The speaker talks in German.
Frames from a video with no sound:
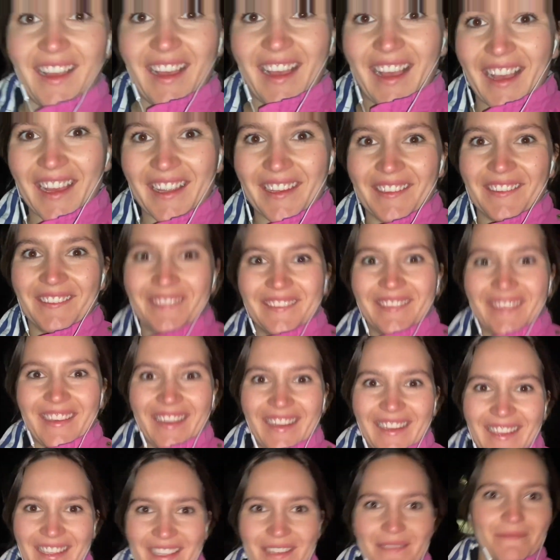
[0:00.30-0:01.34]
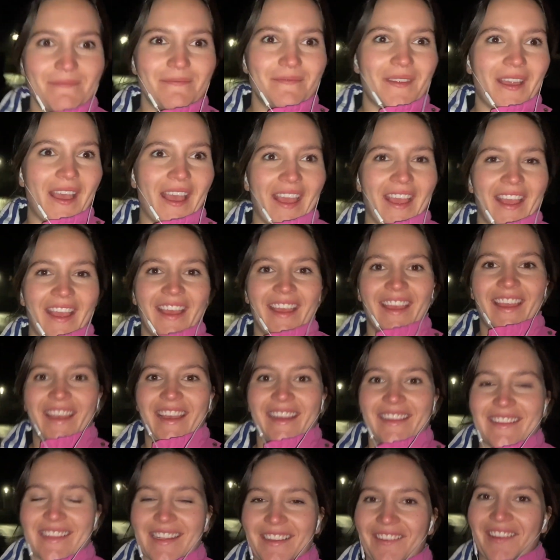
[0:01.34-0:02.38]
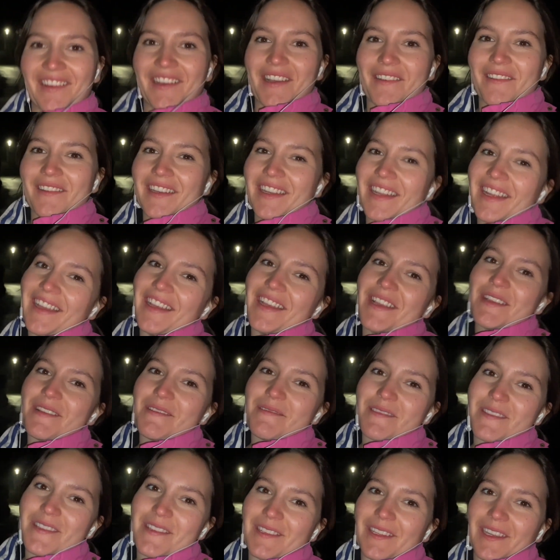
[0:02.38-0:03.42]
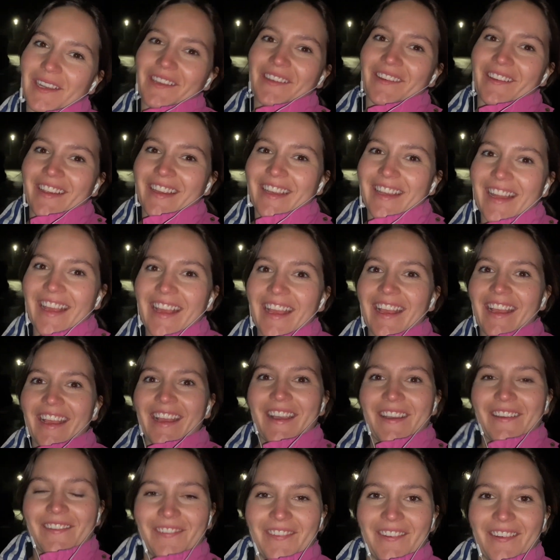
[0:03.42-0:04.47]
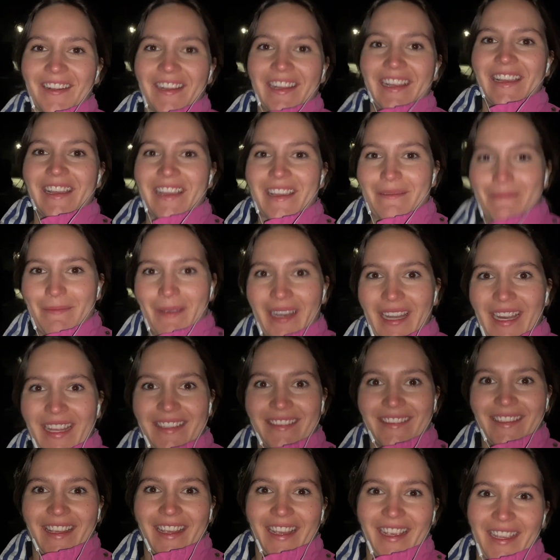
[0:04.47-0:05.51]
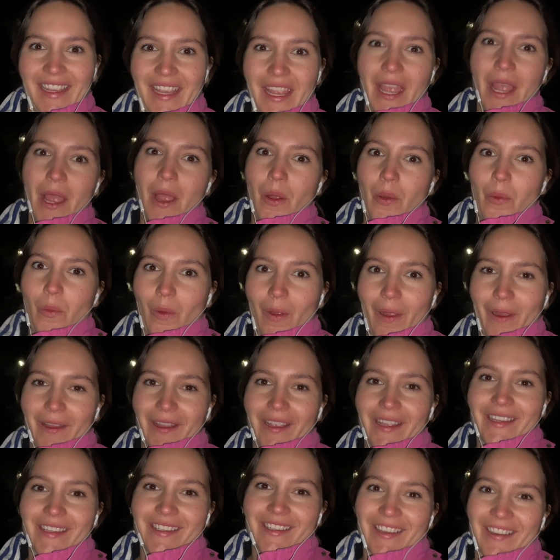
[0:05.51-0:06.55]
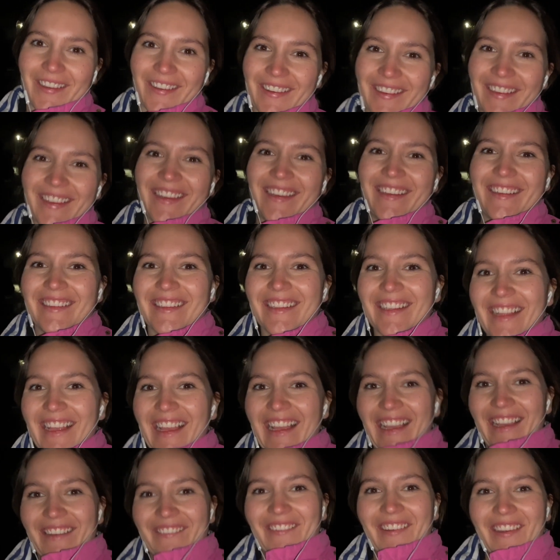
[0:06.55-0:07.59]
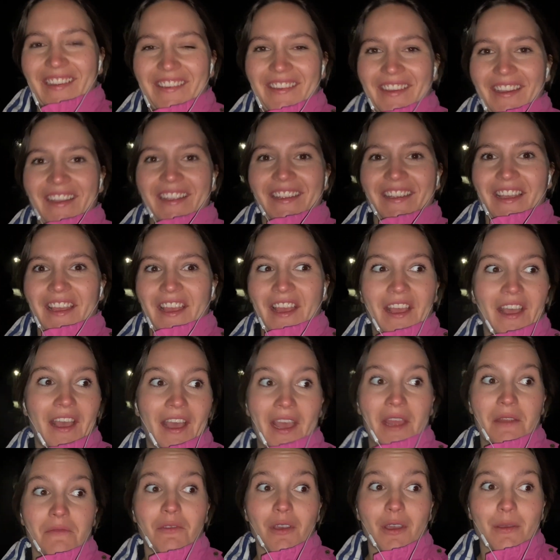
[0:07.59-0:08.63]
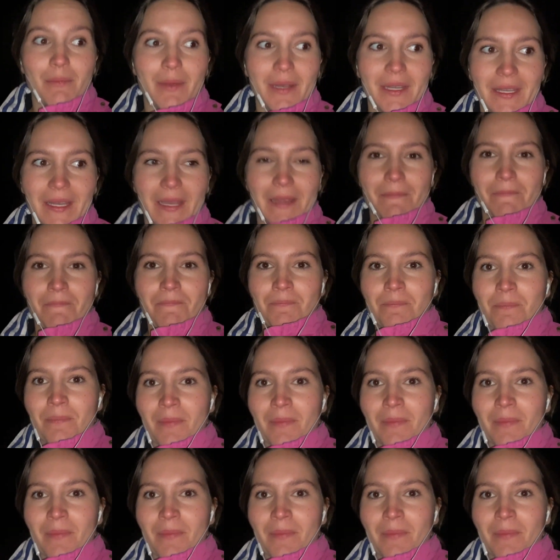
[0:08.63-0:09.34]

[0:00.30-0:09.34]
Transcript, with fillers: Hallo ihr Lieben, herzlich willkommen zu einer neuen Folge meiner Serie Walk and Talk, wo ich euch einfach mitnehme,